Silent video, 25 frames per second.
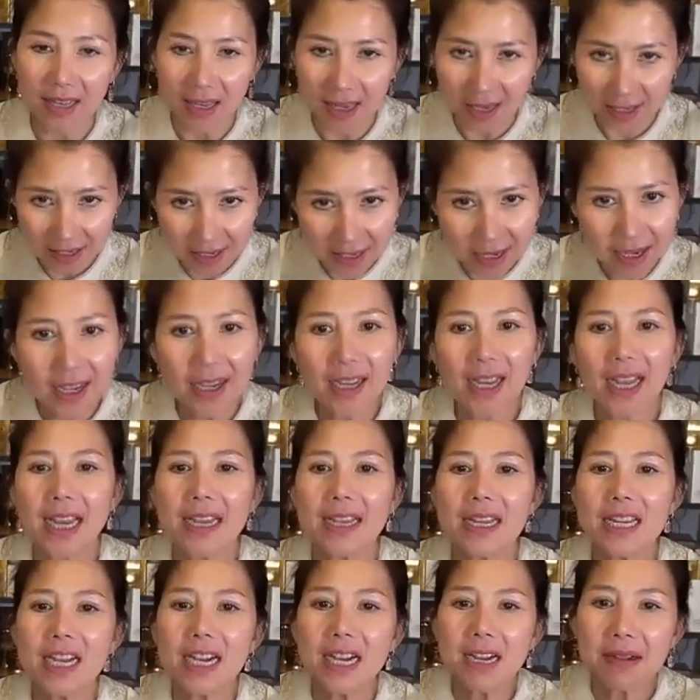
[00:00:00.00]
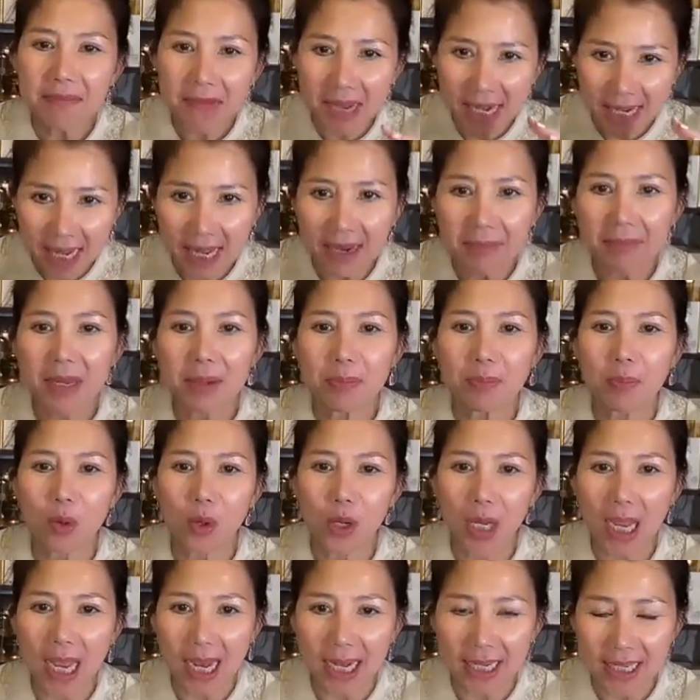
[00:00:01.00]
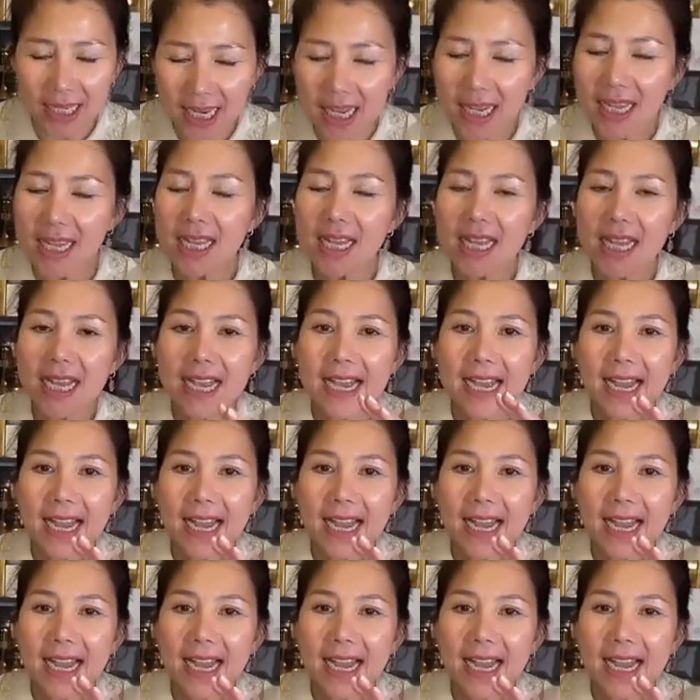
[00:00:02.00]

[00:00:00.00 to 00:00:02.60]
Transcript: nha cả nhà nhá cái nhưng mà đặc biệt một cái nhá